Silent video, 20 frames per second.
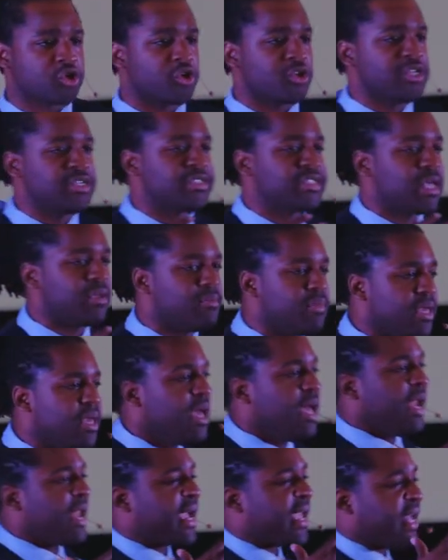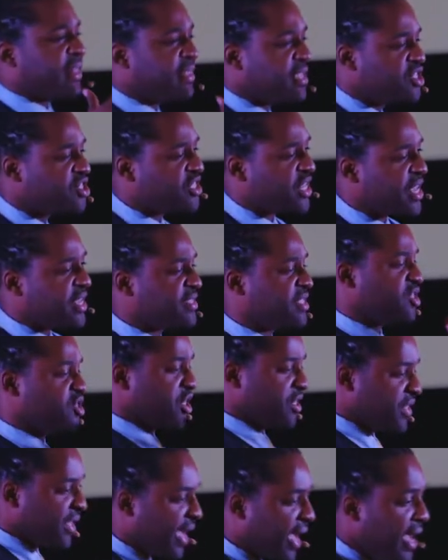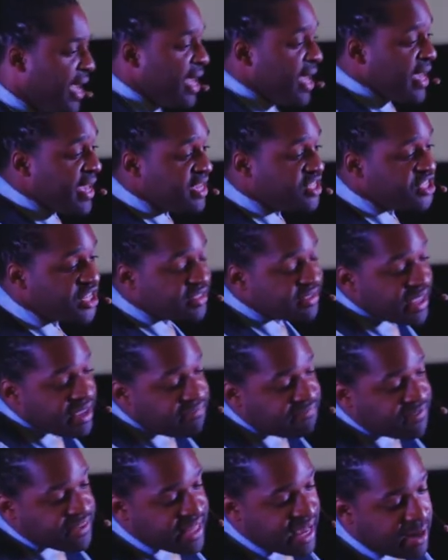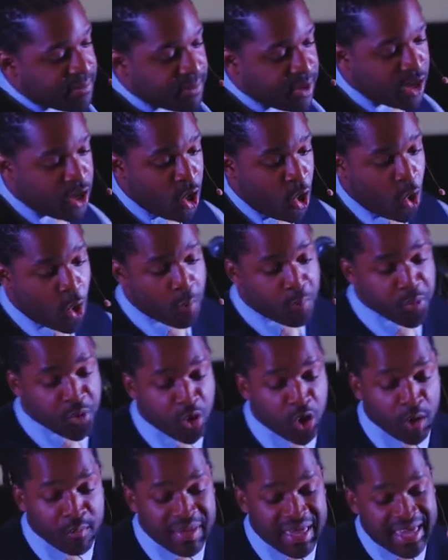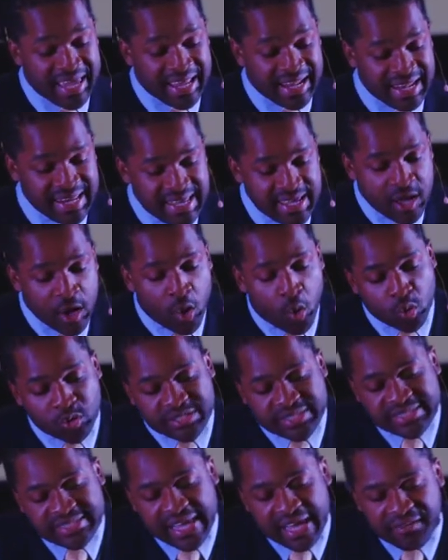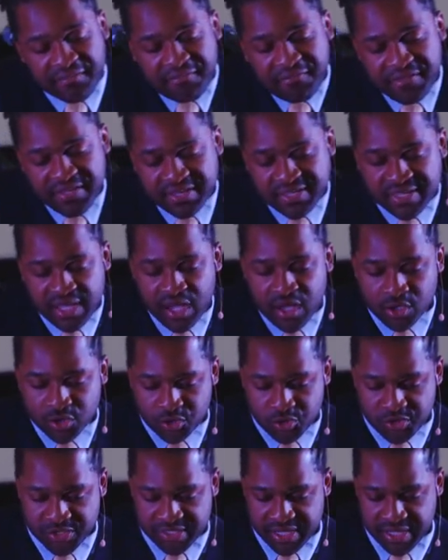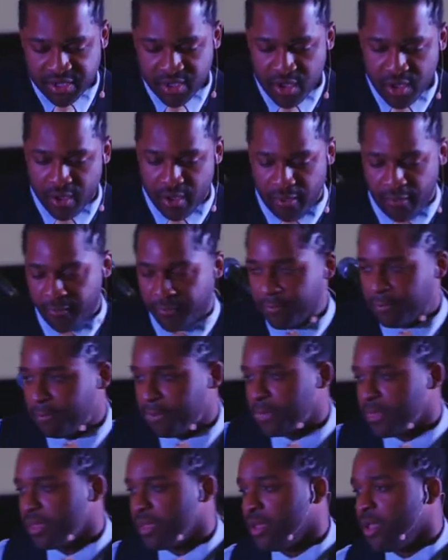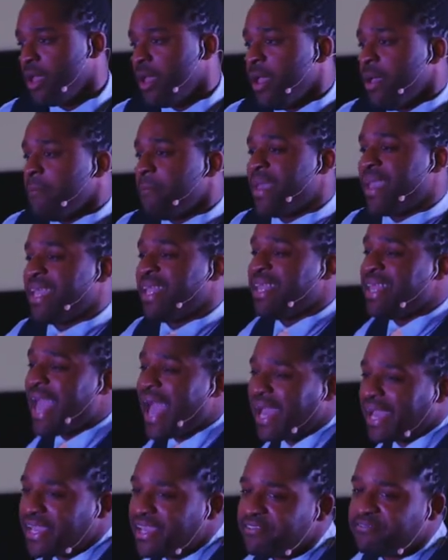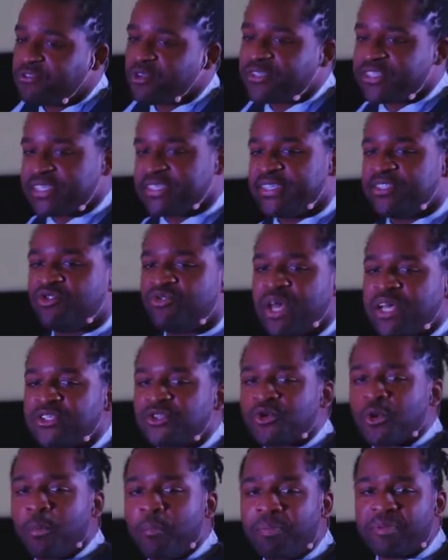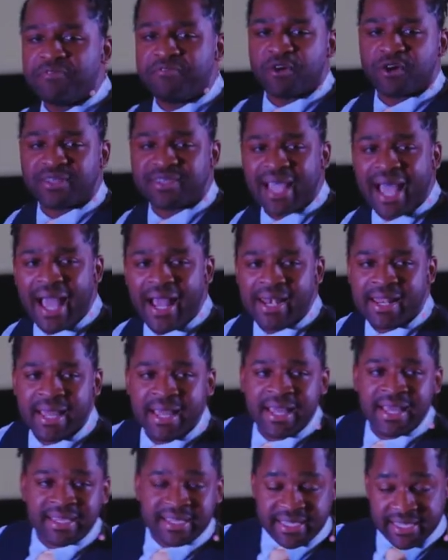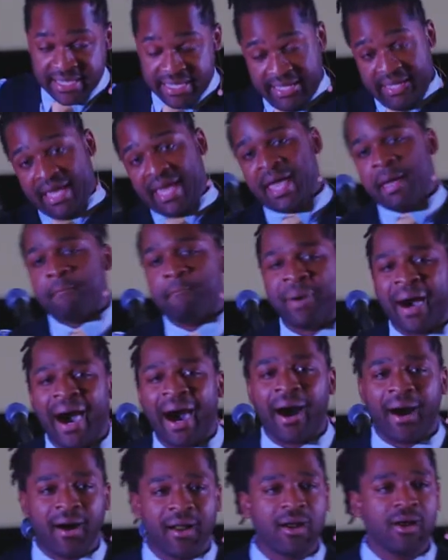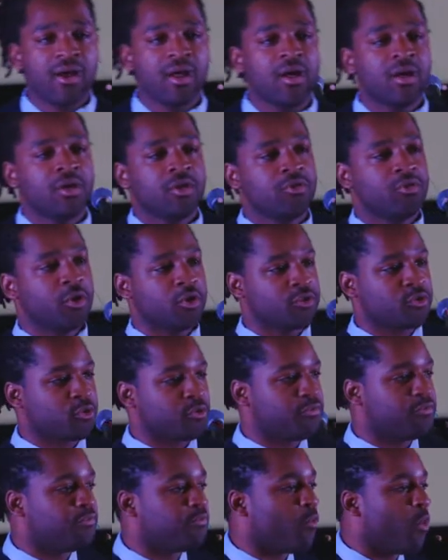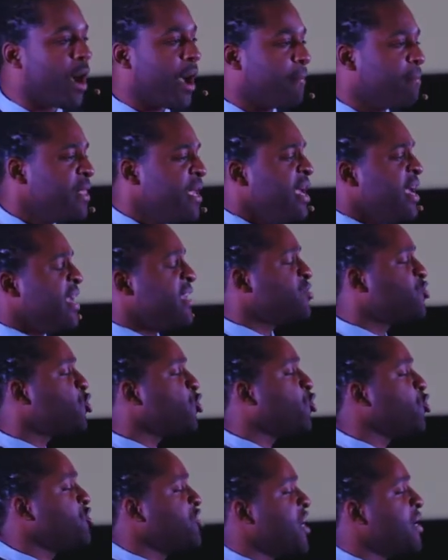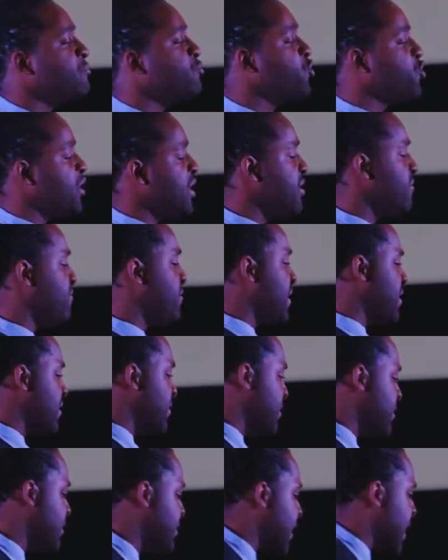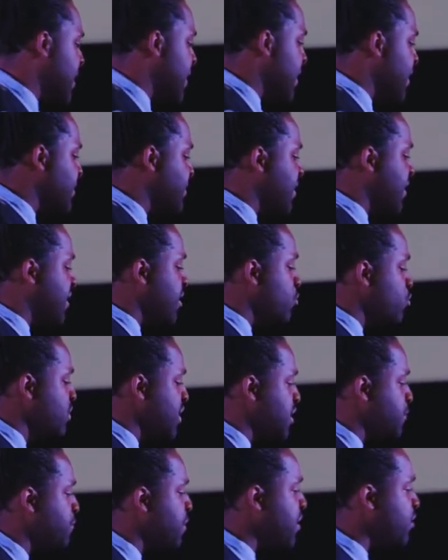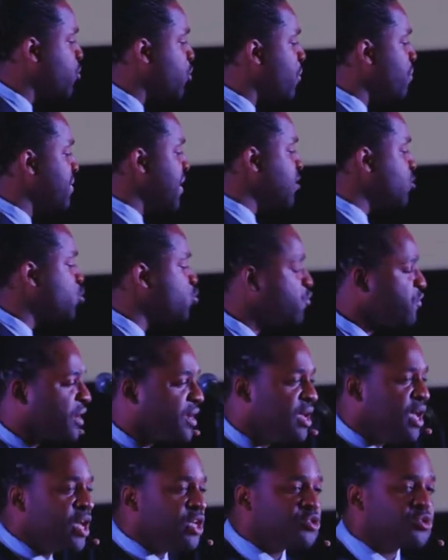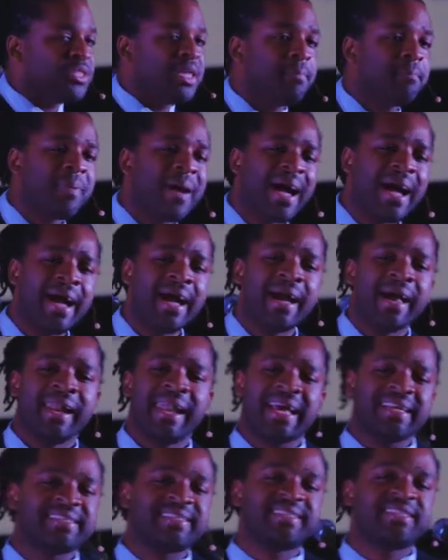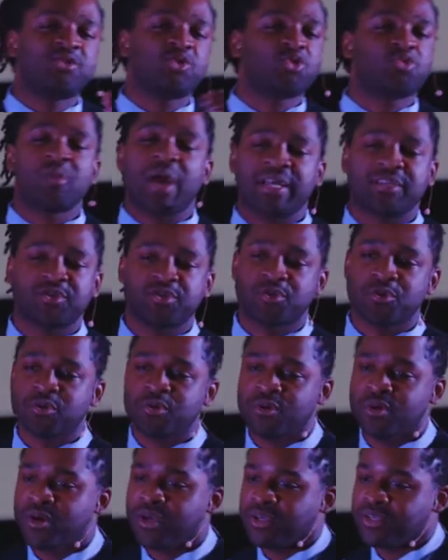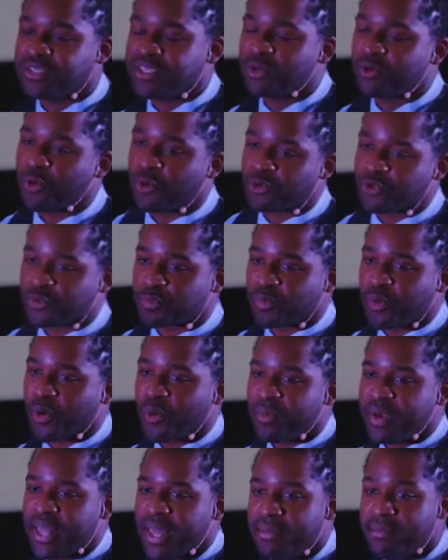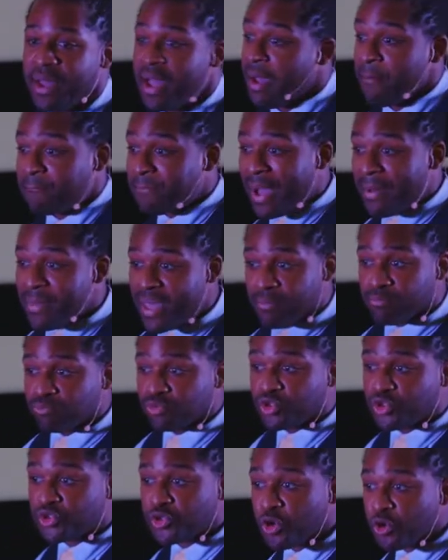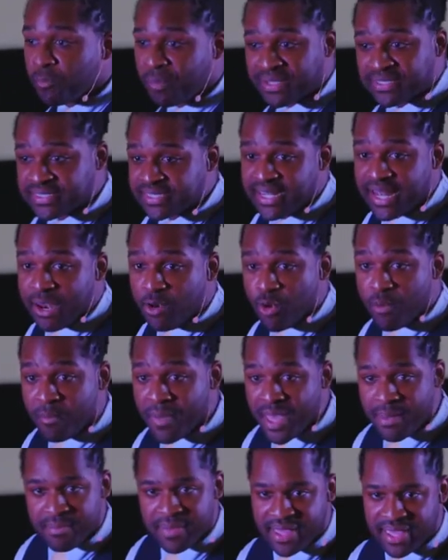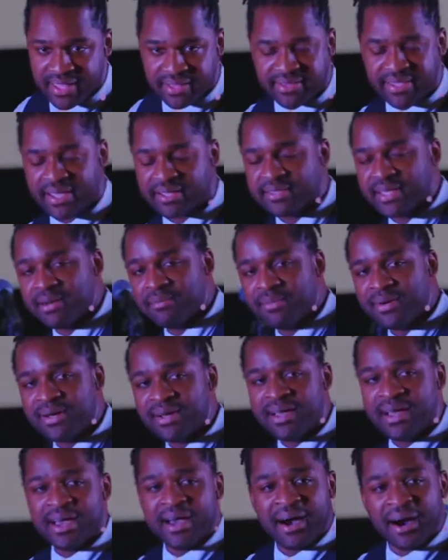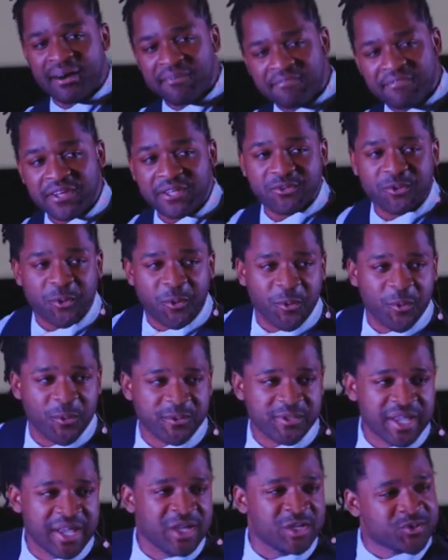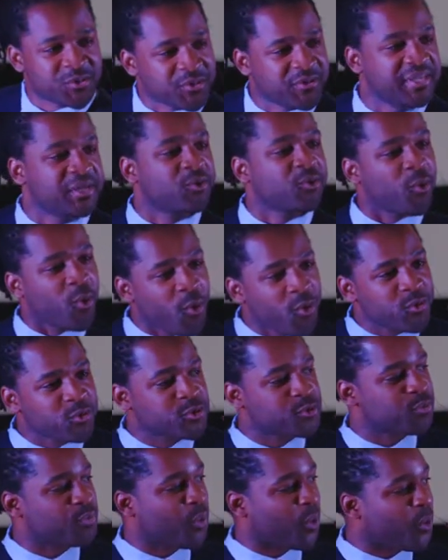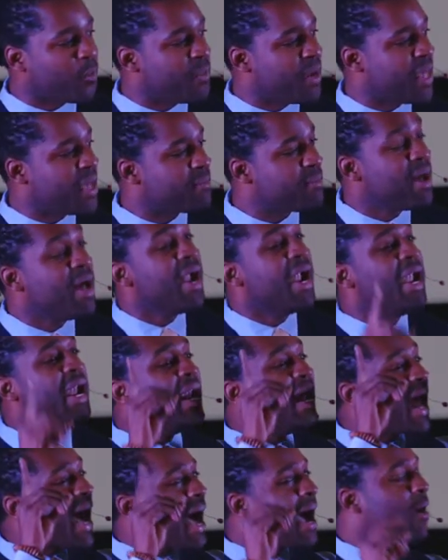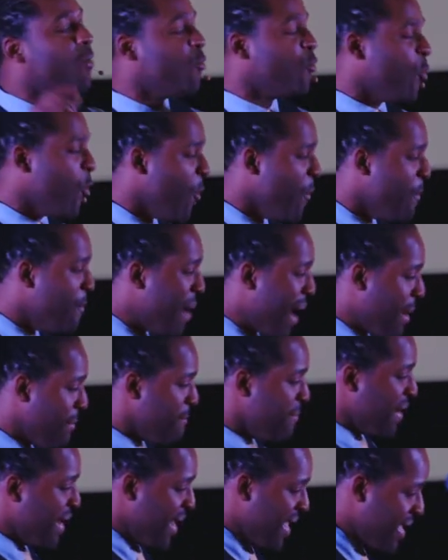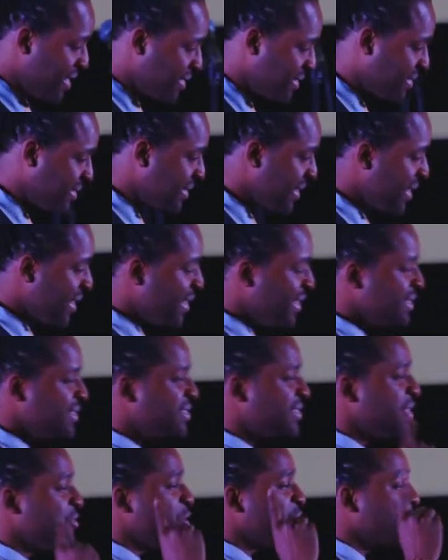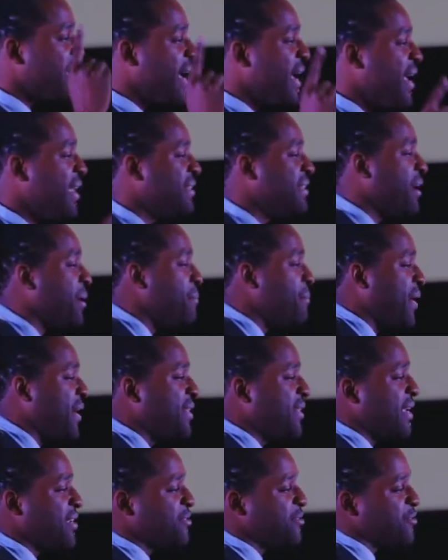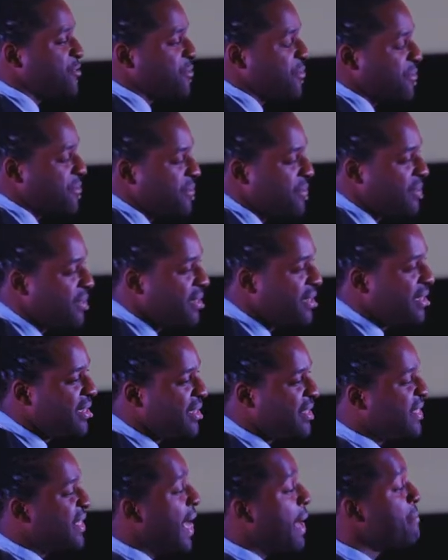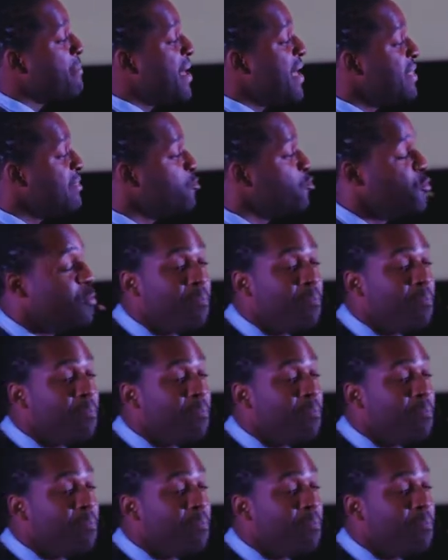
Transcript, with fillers: connaissais la catéchèse, etc. Et j'étais finalement un peu comme Élie au service du Seigneur. Mais il y arrive de ces situations pivotales qui ébranlent notre foi. Et ce que j'aime du livre d'Andy Stanley, c'est qu'il nous explique que bien souvent, ce n'est pas la situation qui cause problème, pas même Dieu parce qu'il est le même éternellement. En fin de compte, ce qui cause problème, là où le bas blesse, c'est notre interprétation qui amène une